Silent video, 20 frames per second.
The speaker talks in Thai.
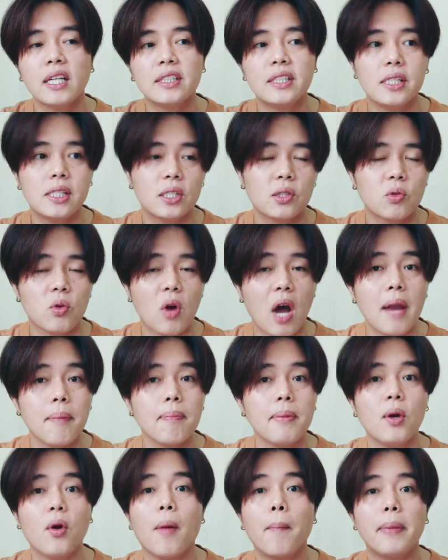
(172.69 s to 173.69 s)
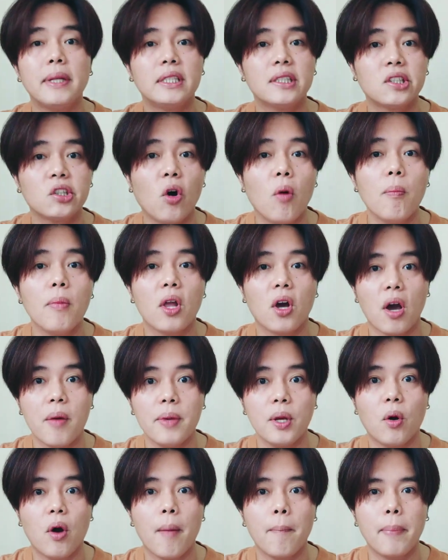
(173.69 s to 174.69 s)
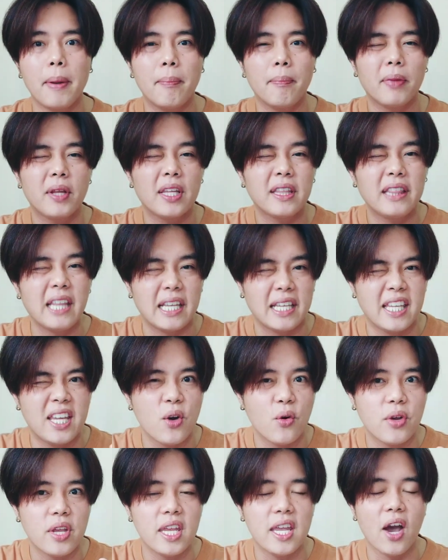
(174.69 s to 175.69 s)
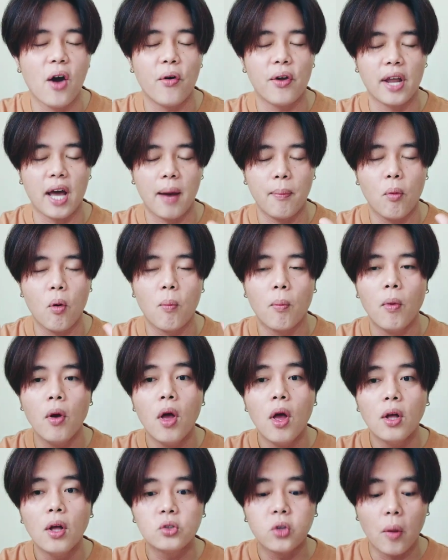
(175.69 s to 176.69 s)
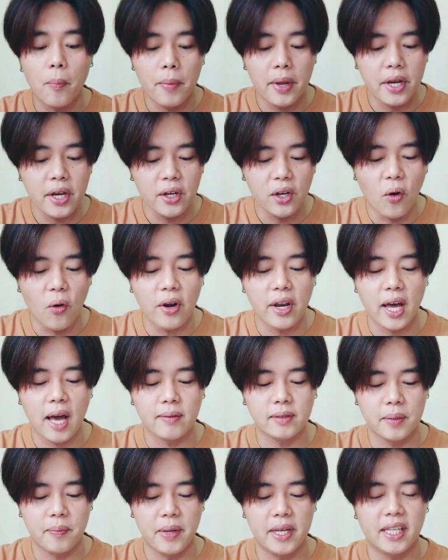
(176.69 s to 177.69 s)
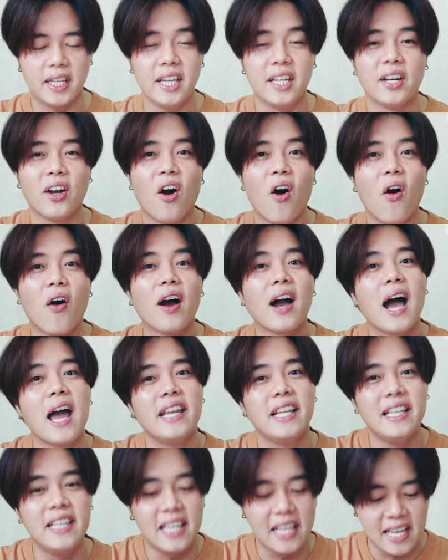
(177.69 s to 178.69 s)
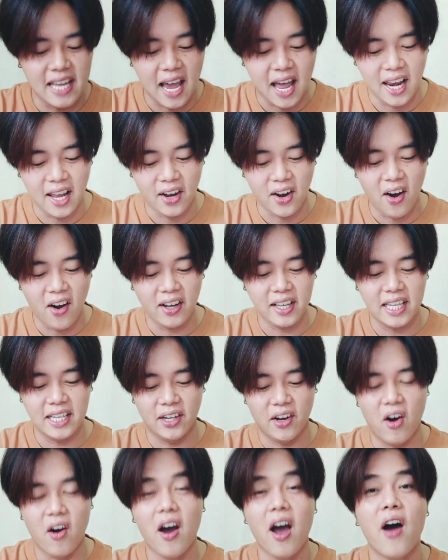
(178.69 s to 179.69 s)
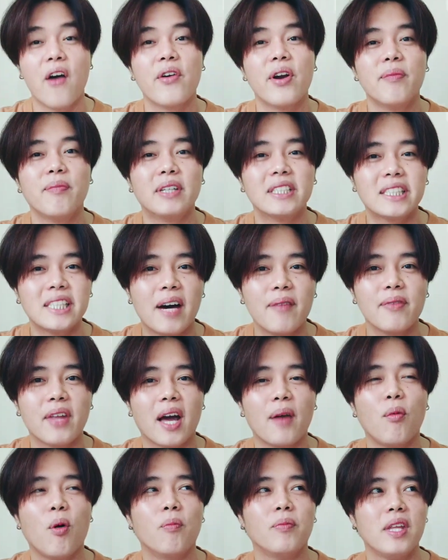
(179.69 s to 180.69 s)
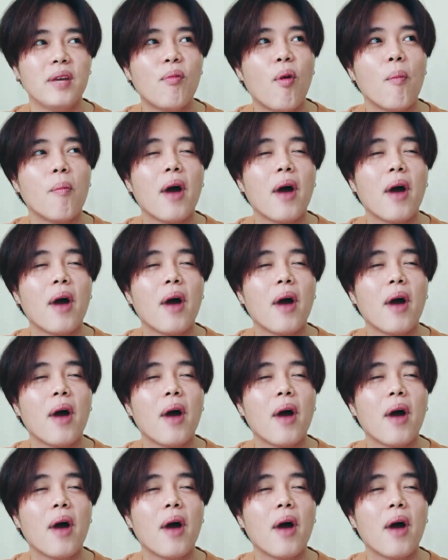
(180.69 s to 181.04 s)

ซิตรัสมีความเป็นส้มแล้วก็มีความเป็นติดเขียวๆนะครับผมส่วนมิดเดิลโน้ตนะครับจะเป็นกลิ่นของการ์ดิเนียแล้วก็กลิ่นของอารันบัสซัมนะครับผมที่ผม